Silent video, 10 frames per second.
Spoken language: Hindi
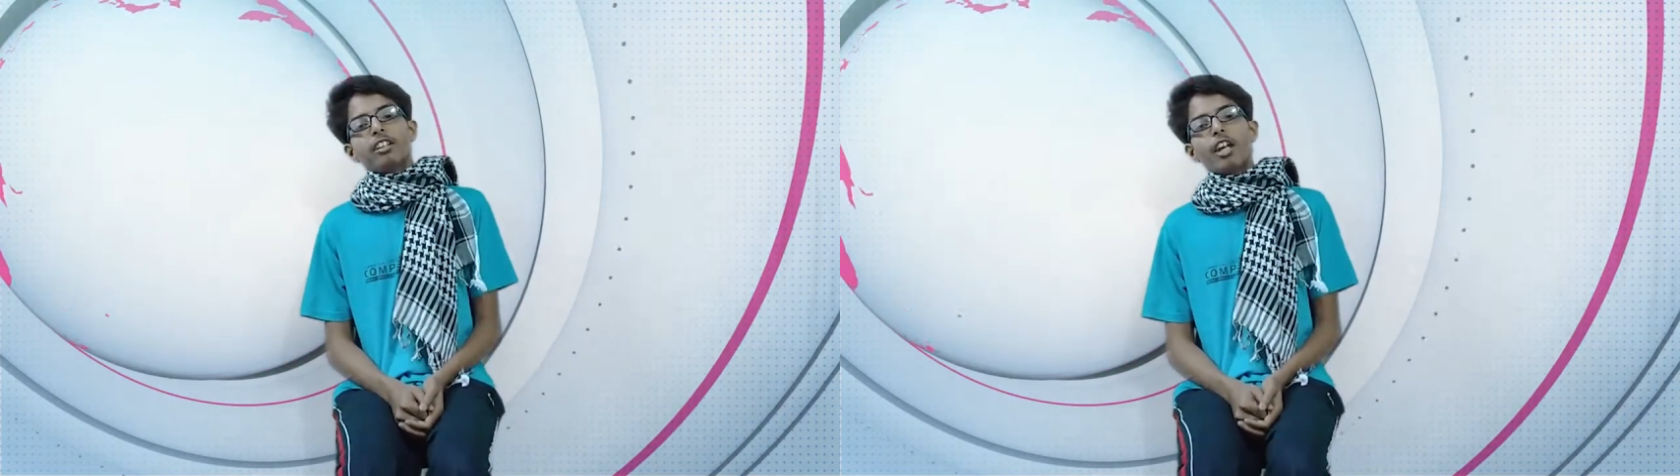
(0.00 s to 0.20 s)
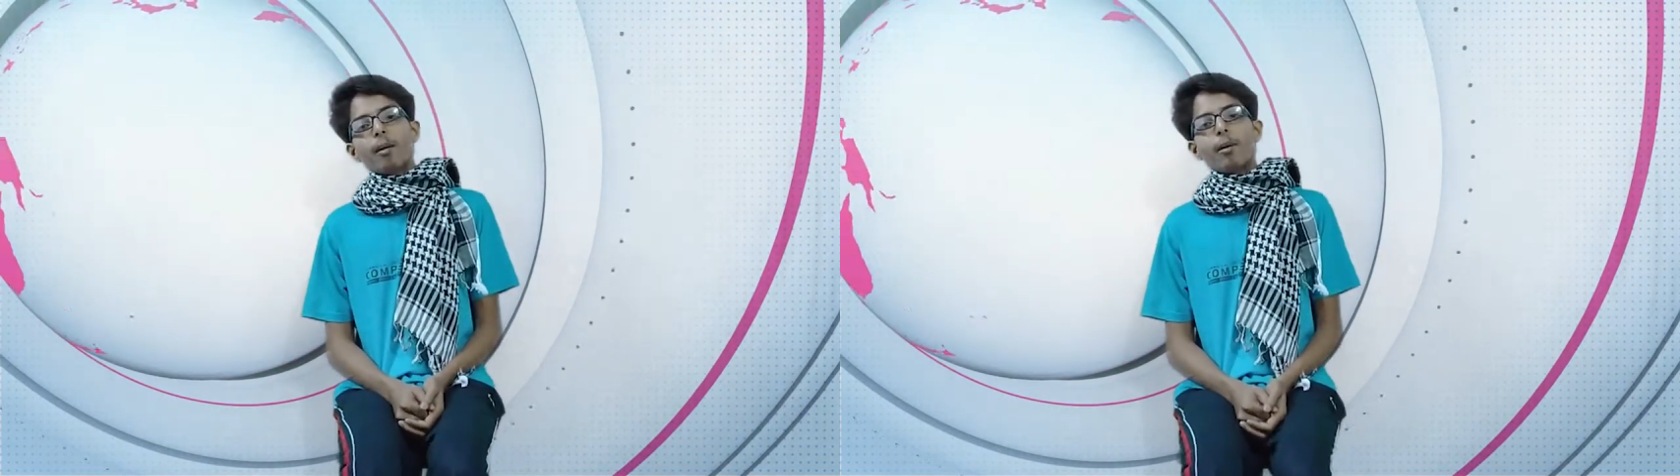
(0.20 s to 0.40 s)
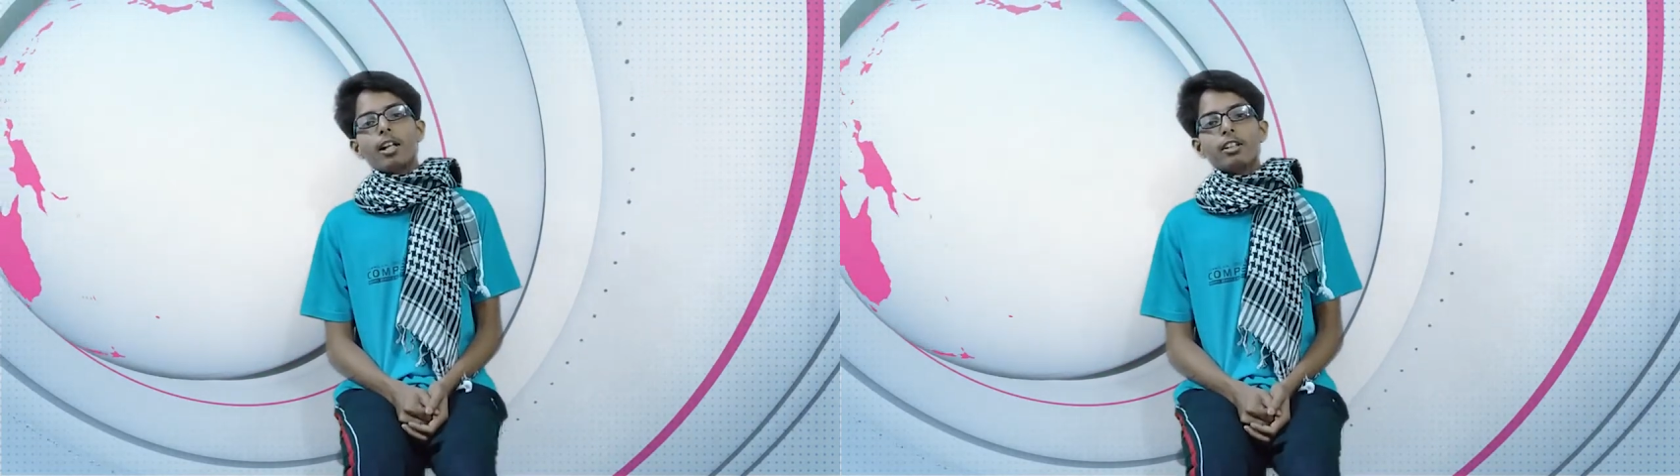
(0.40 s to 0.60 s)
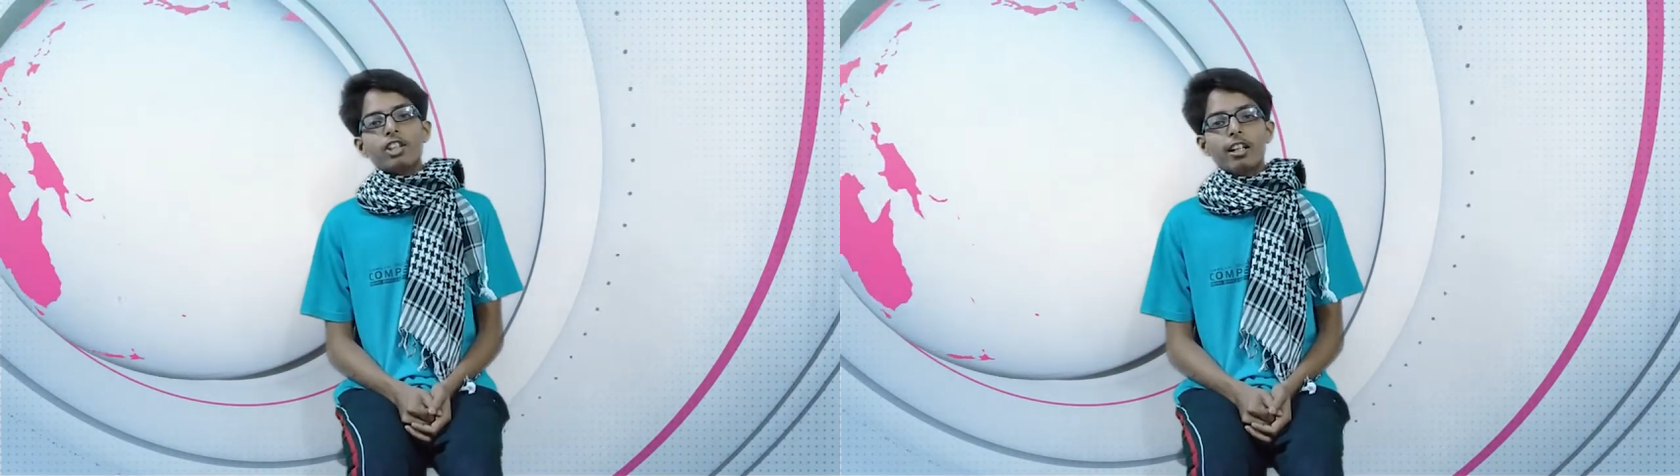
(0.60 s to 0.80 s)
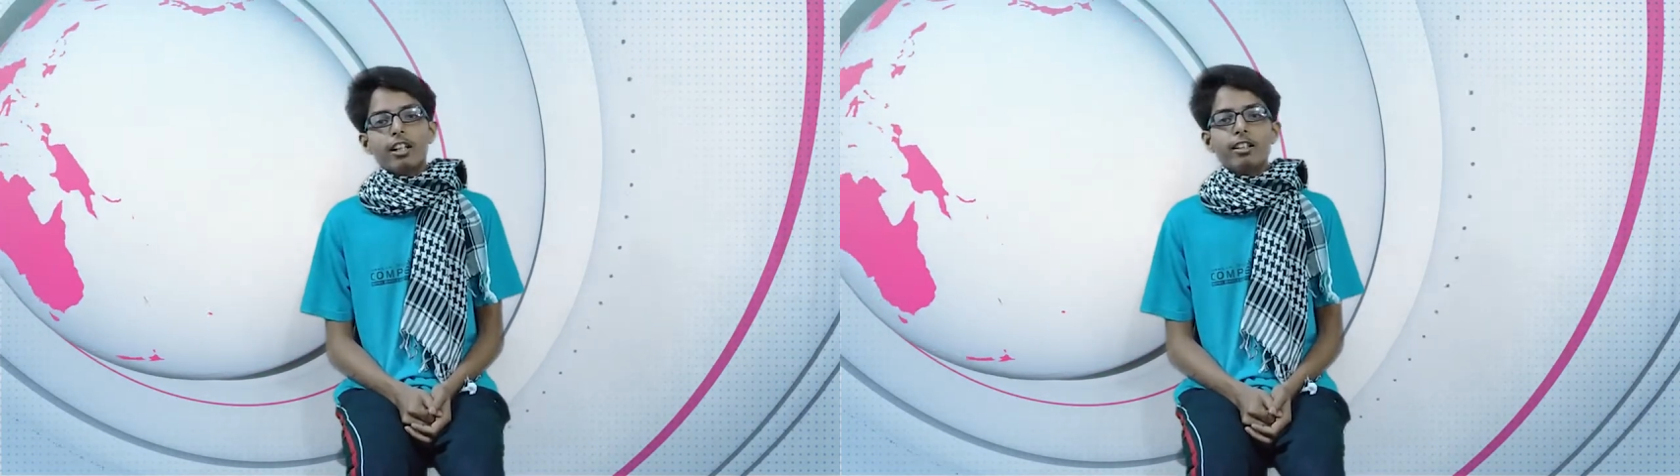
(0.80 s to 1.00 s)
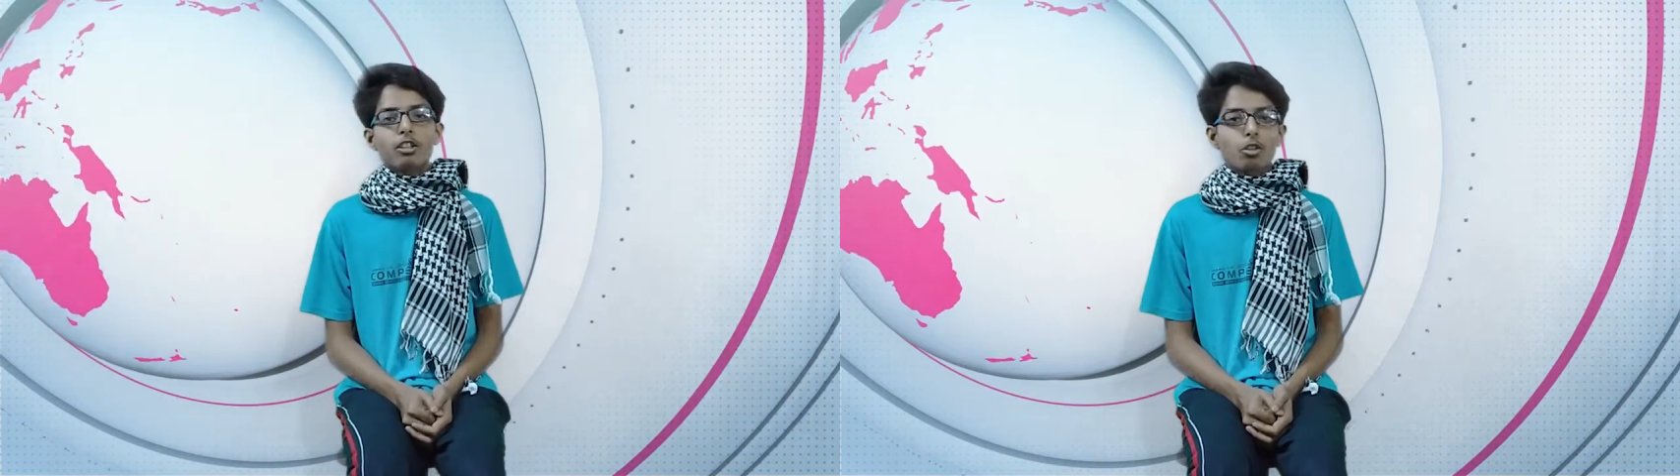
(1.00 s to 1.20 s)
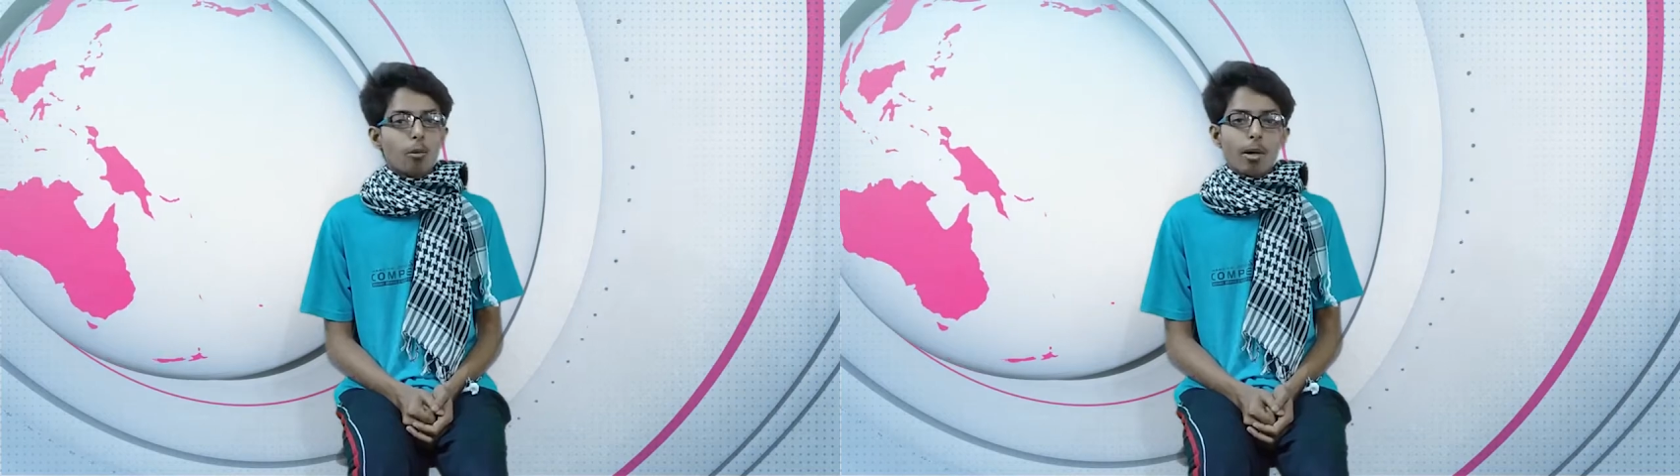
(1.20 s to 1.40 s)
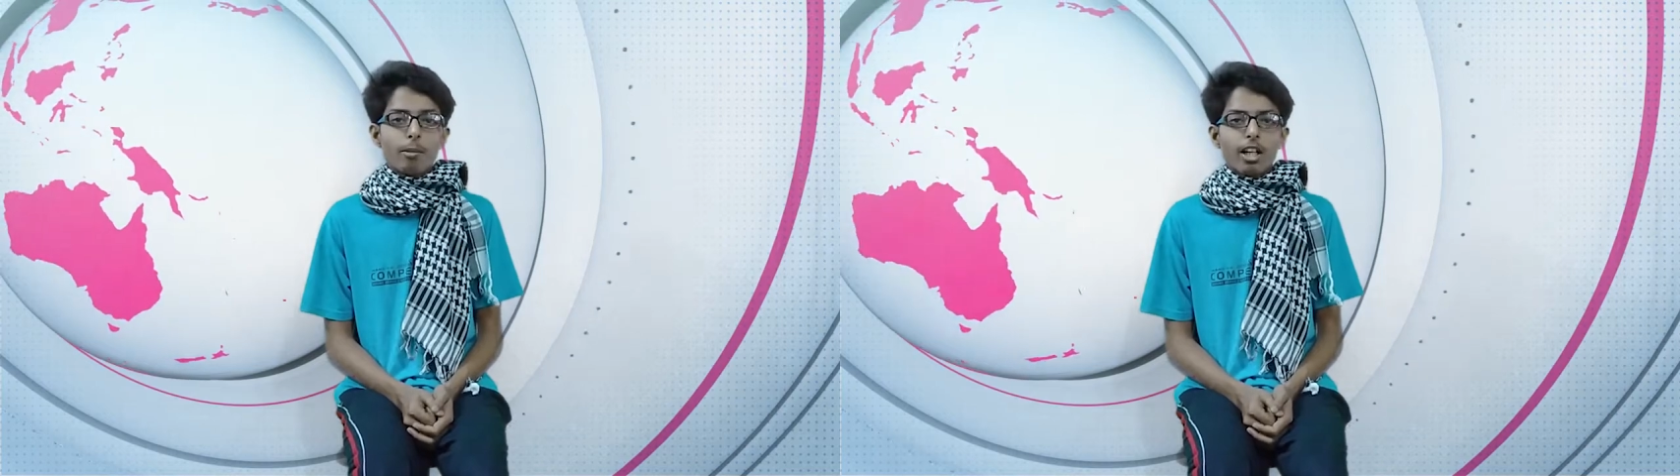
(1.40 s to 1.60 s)
कि हमारे चैनल की
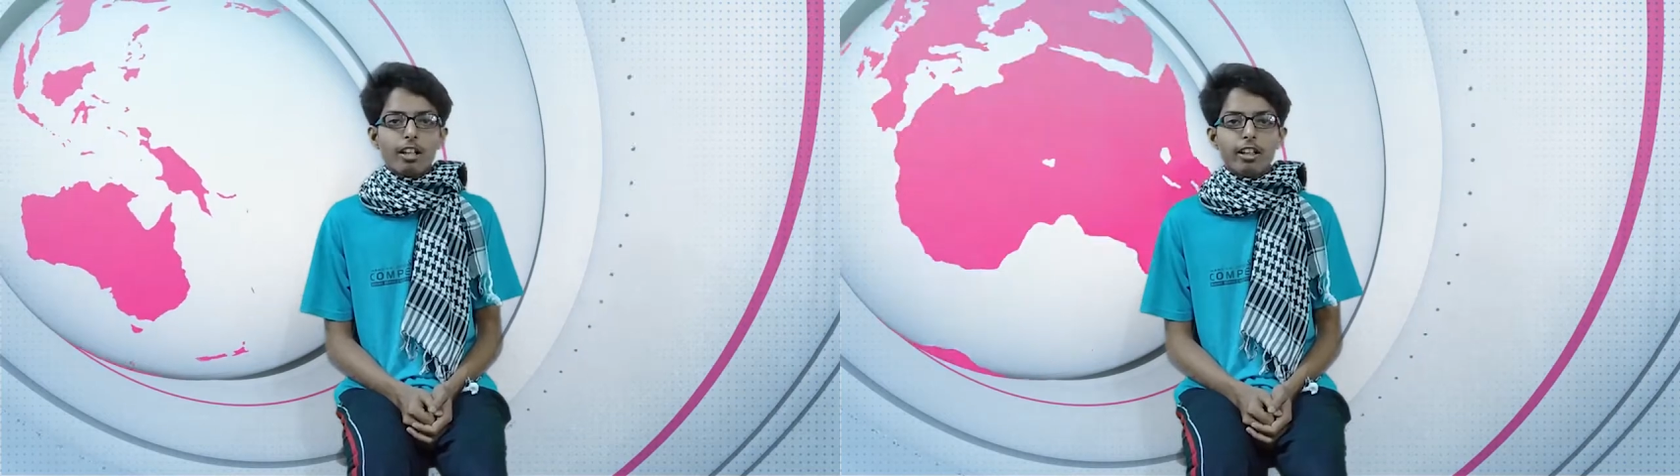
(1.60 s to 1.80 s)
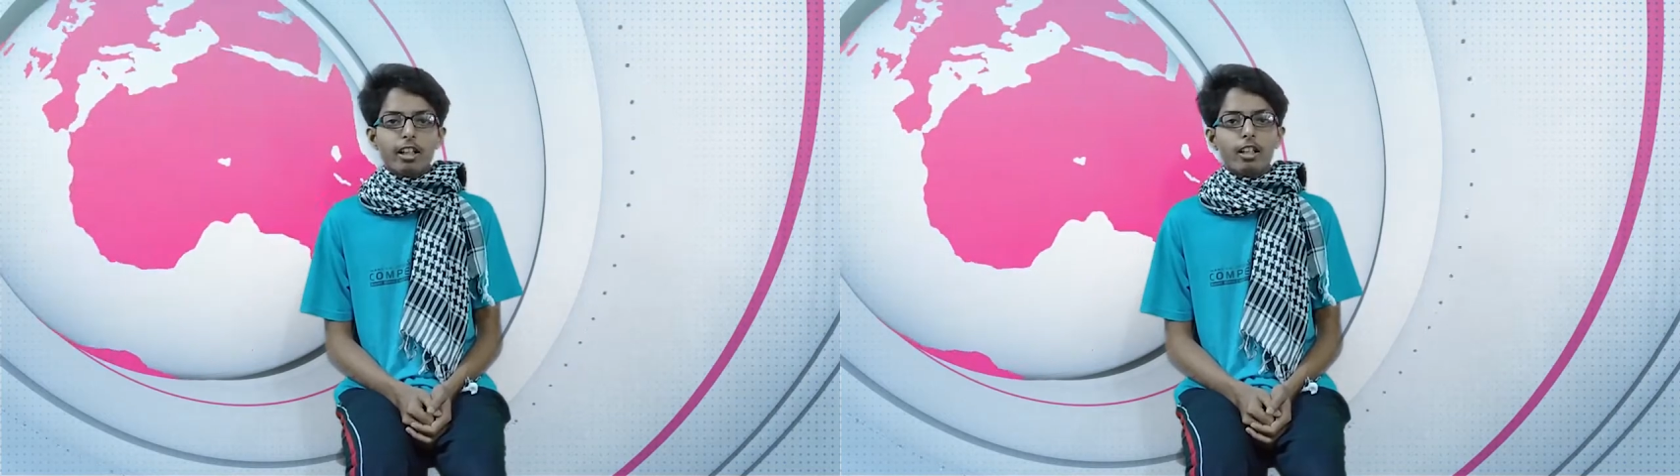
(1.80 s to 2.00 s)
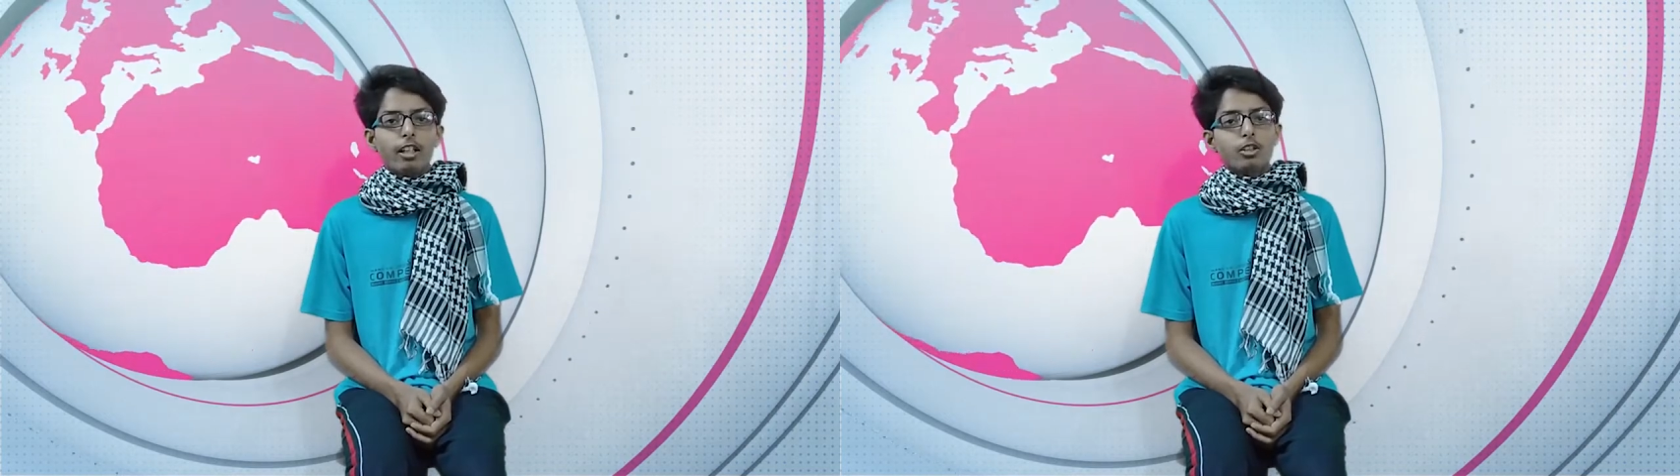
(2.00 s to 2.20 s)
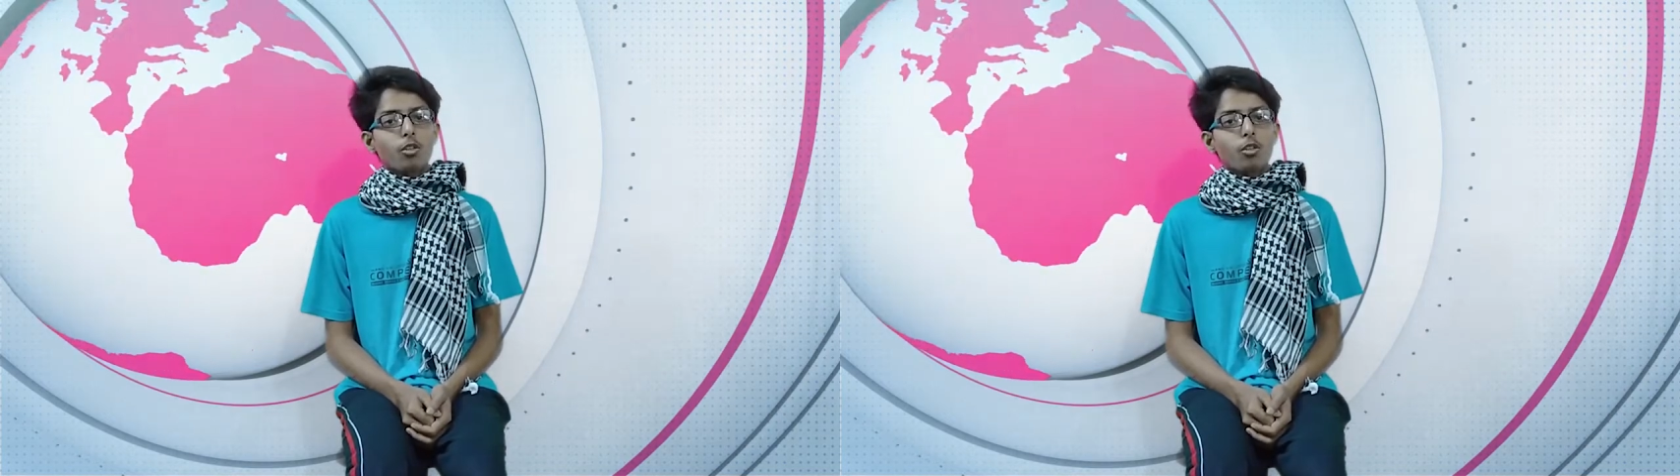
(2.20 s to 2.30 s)
शोभा बढ़ाने के लिए